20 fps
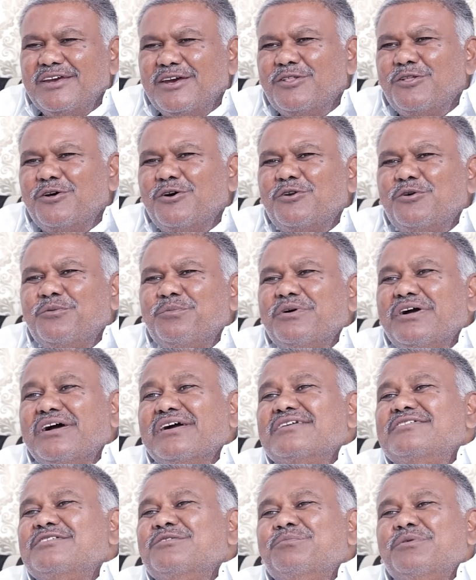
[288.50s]
ఏదో
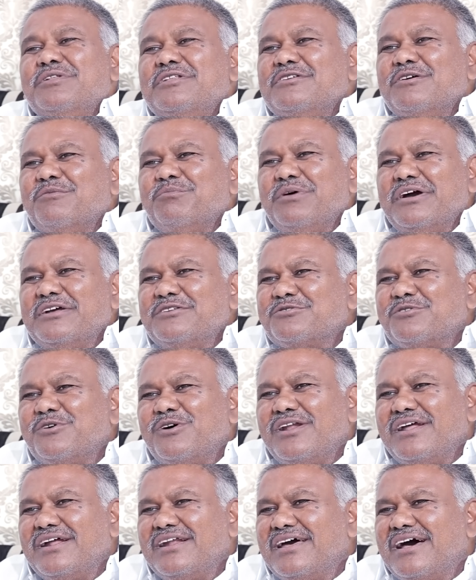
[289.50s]
రూపకంగా సింపతి
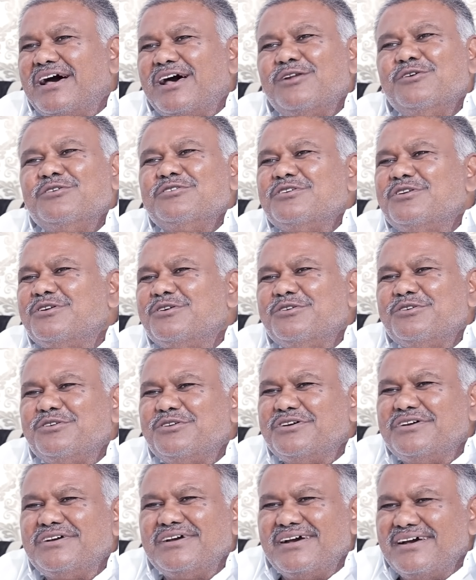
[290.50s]
సంపాదించుకోవాలనే ఆలోచన
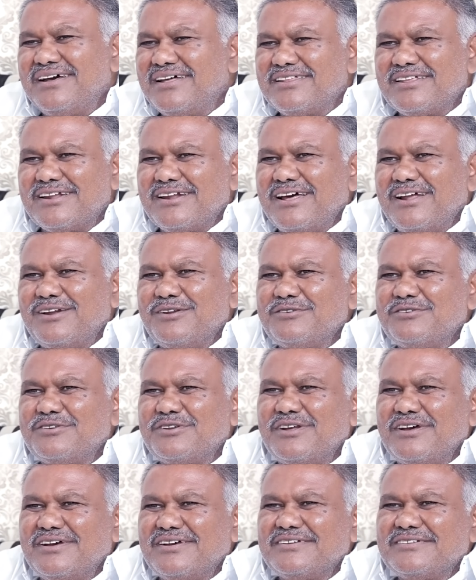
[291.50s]
ఒకటి అతని ఆలోచన